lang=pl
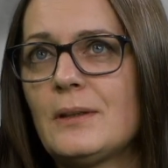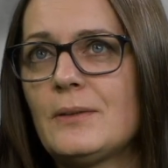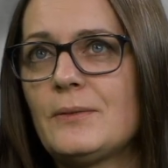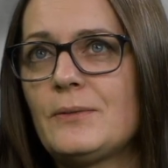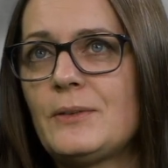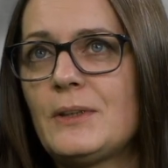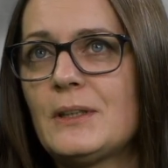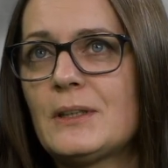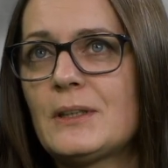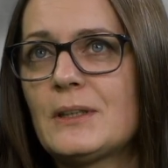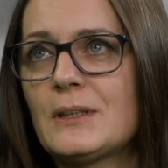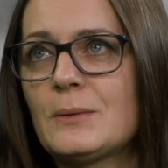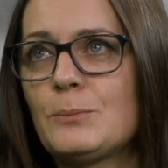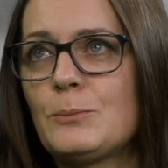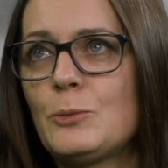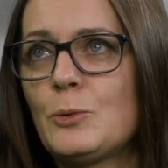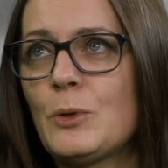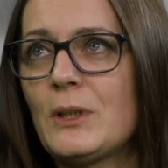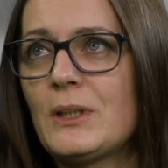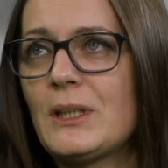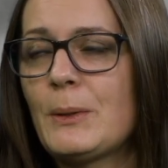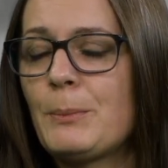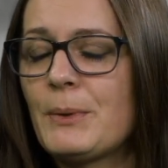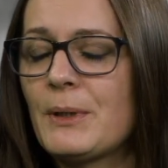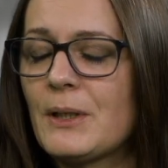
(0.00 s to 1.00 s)
więc
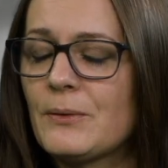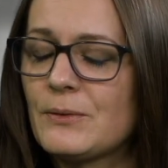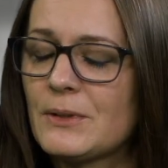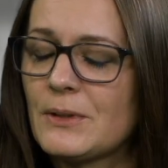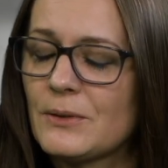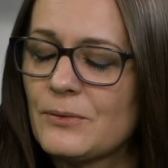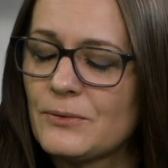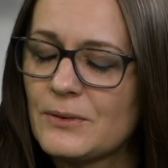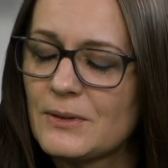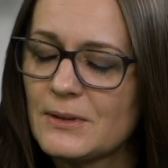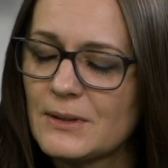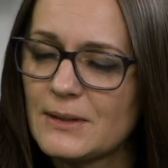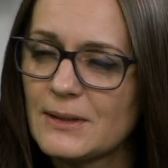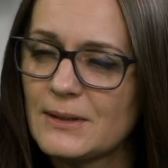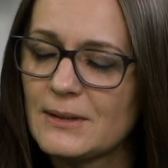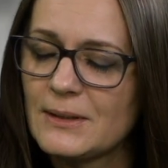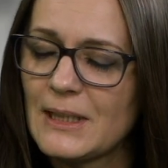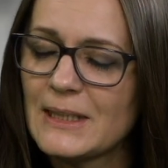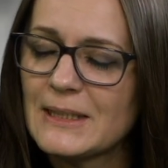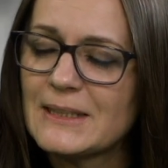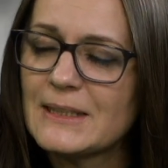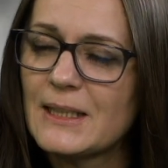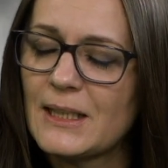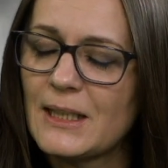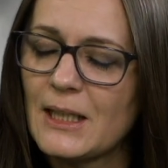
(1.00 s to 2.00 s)
była naprawdę w
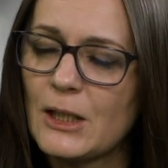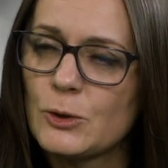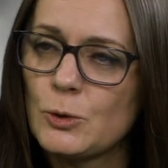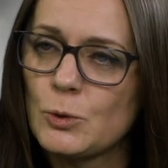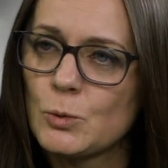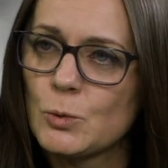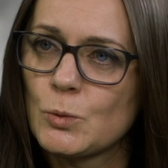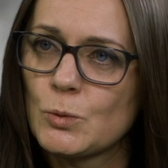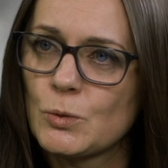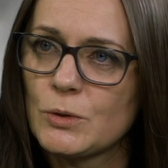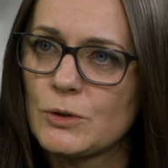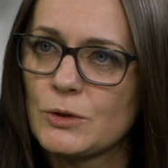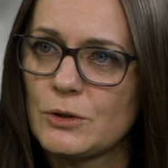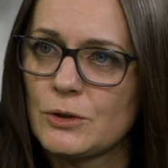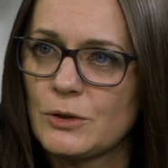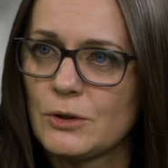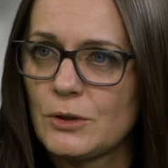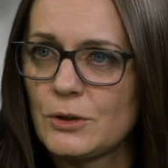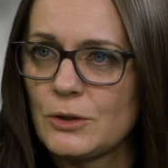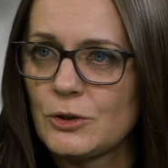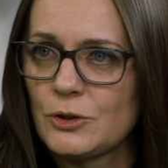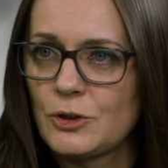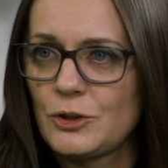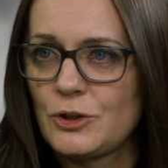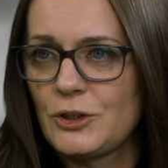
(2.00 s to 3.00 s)
na skraju
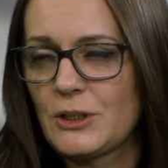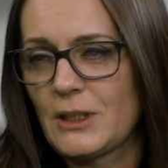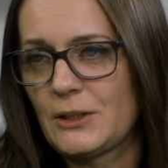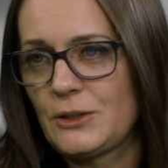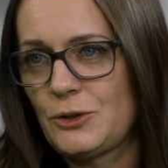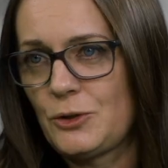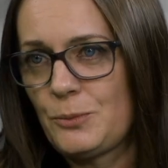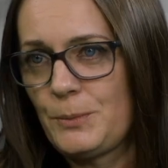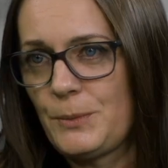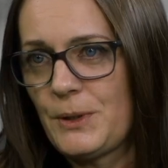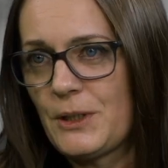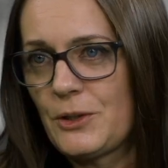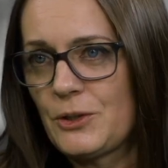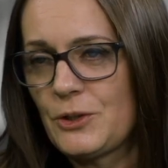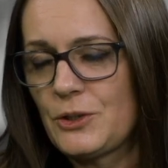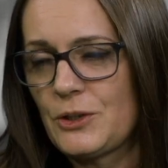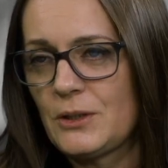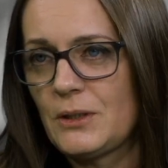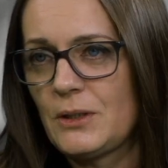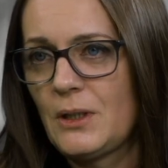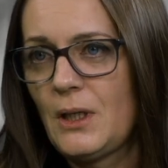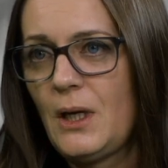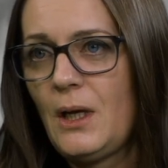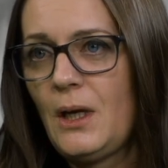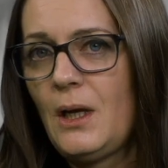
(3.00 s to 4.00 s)
y, życia i
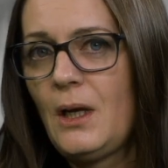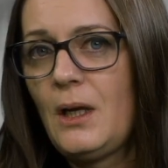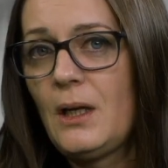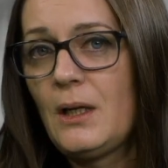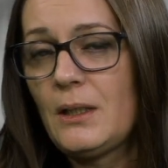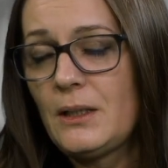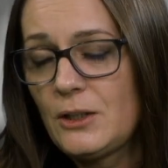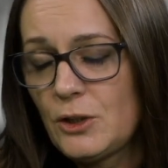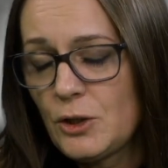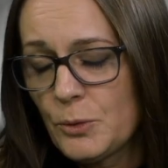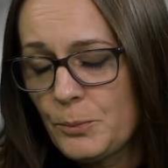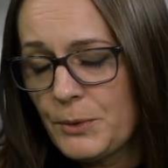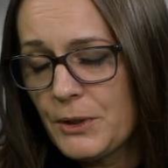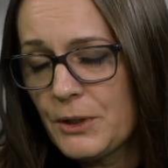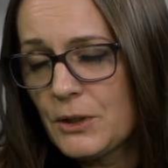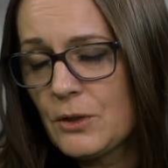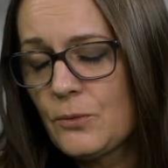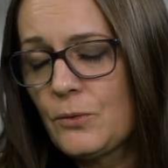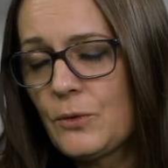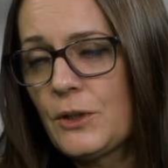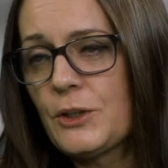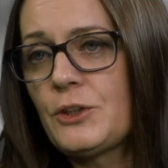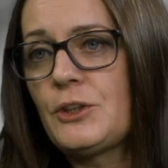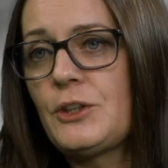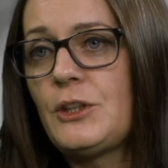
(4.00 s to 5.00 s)
śmierci. I dopiero
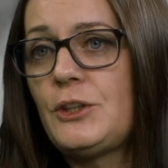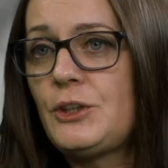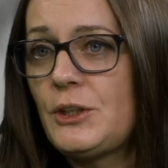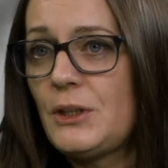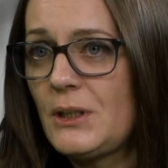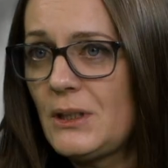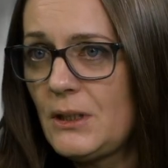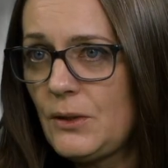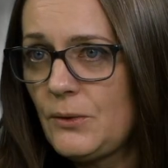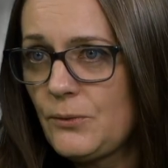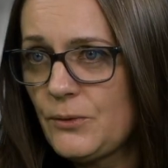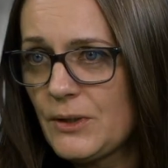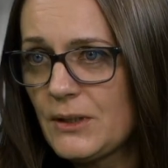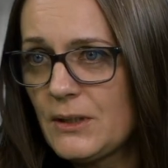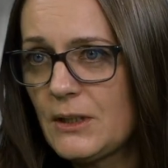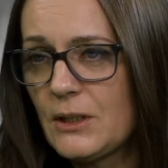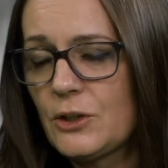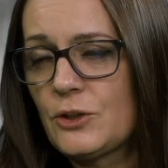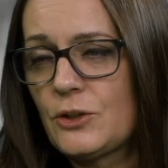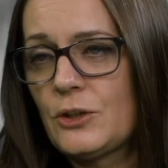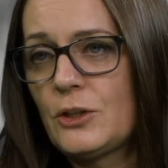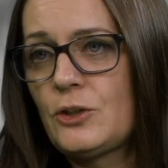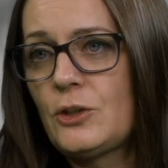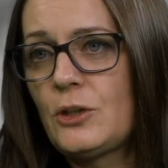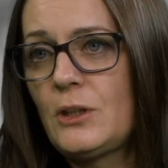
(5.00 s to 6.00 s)
właśnie dzięki
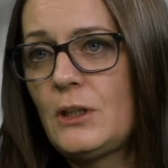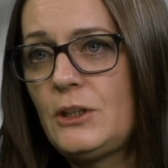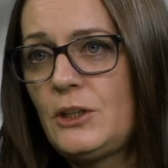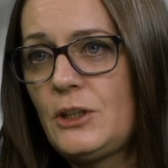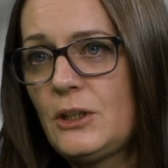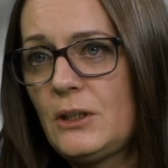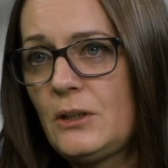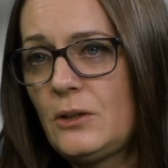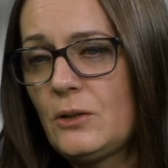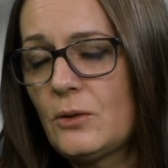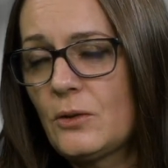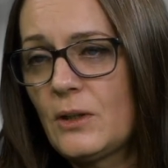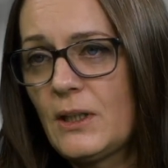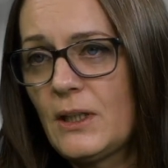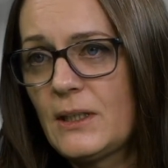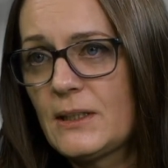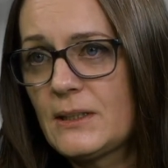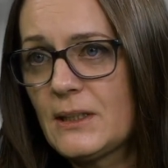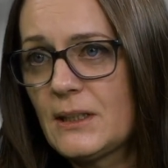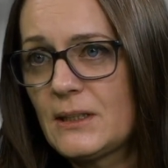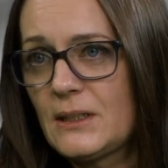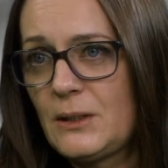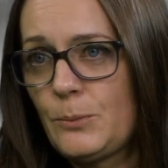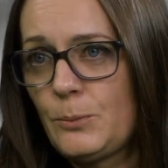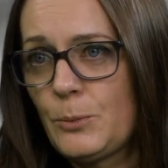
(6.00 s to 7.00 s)
Federze, czyli dzięki
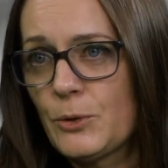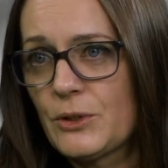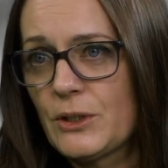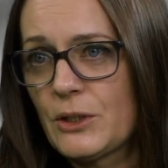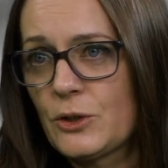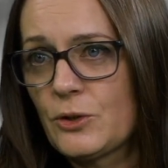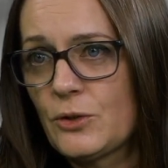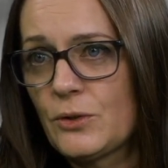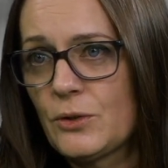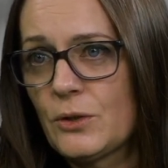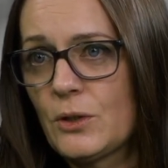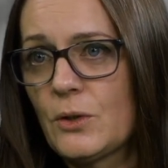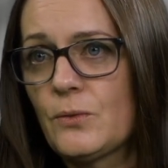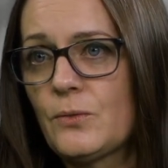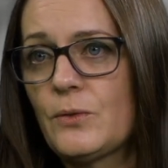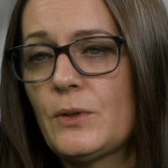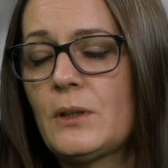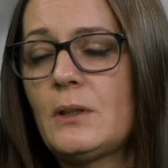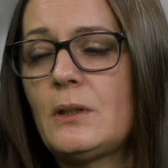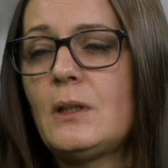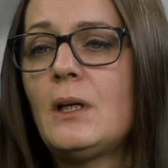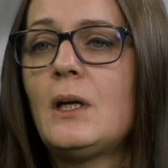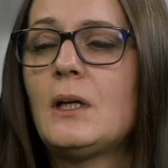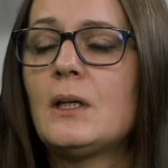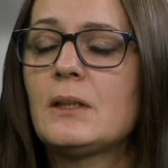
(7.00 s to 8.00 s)
organizacji
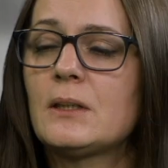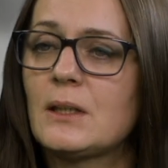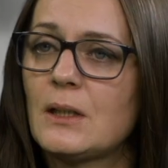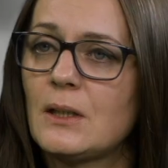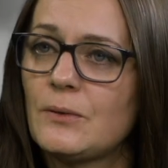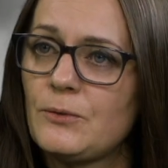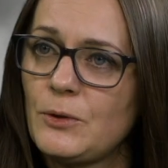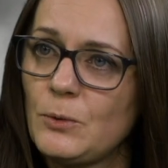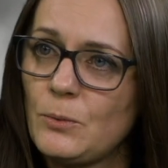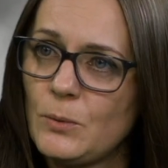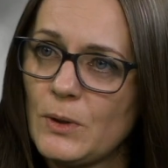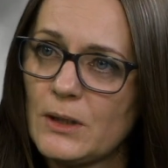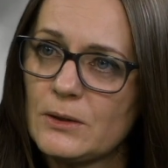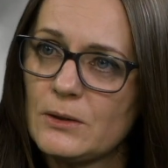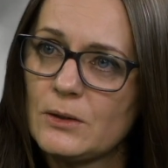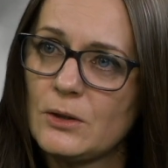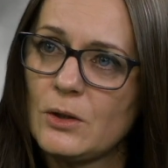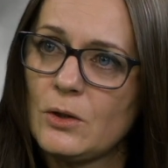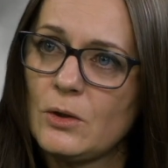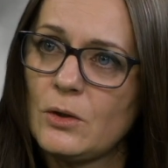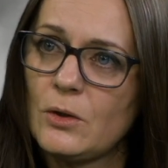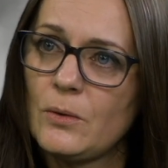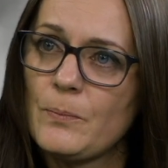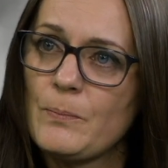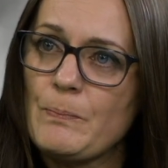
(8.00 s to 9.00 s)
pozarządowej, trafiła
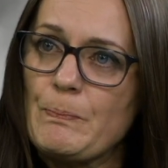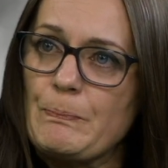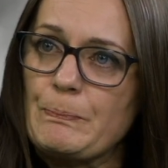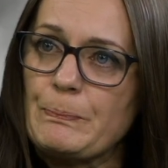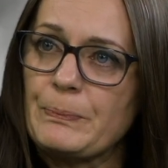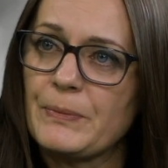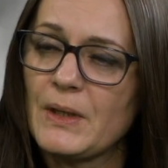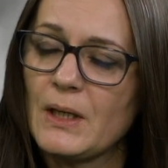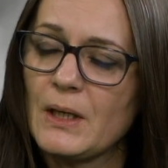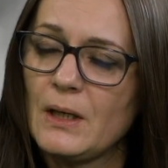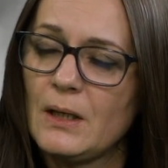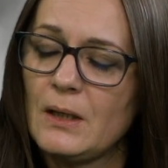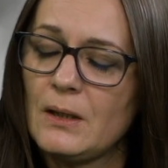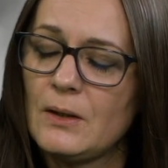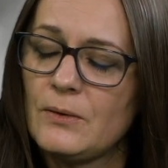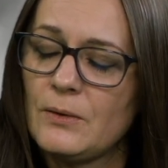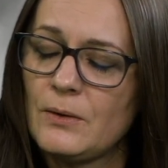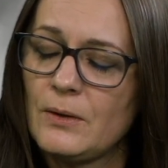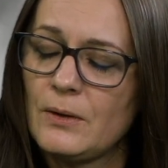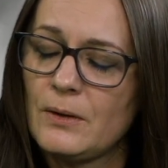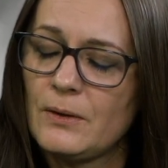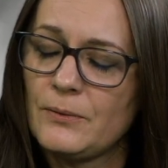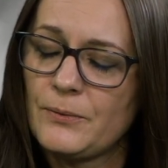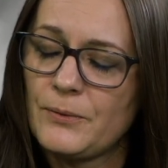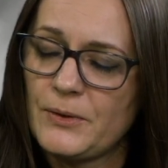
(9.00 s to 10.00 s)
do
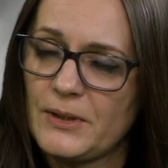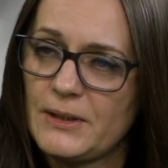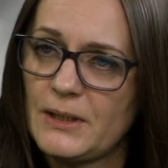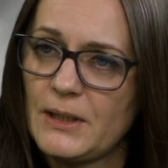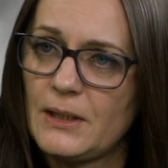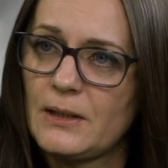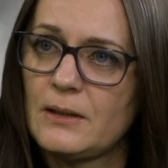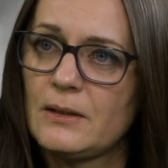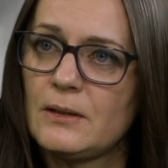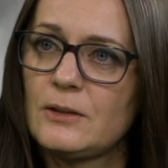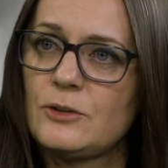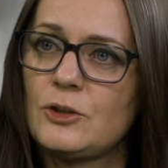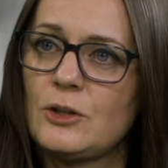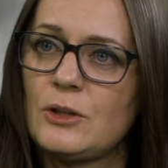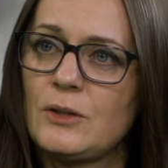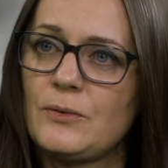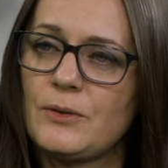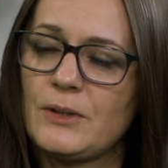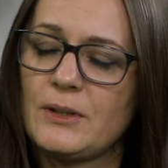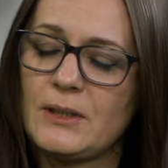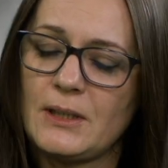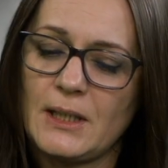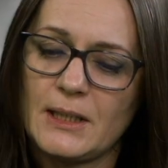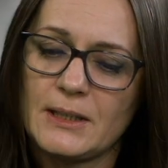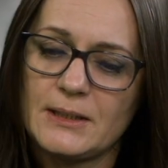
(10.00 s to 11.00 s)
y, Federy, czyli
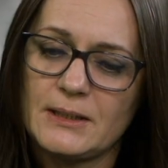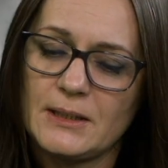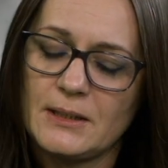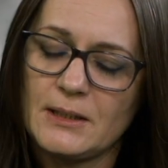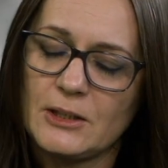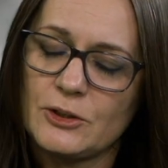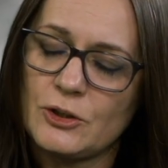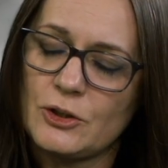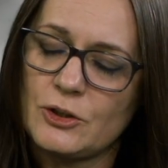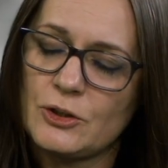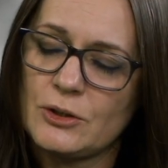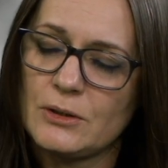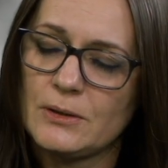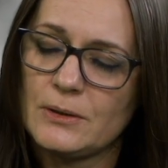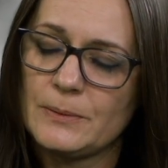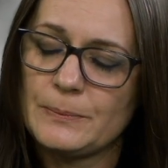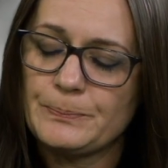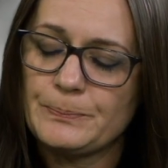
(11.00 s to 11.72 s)
Federacja na Rzecz y,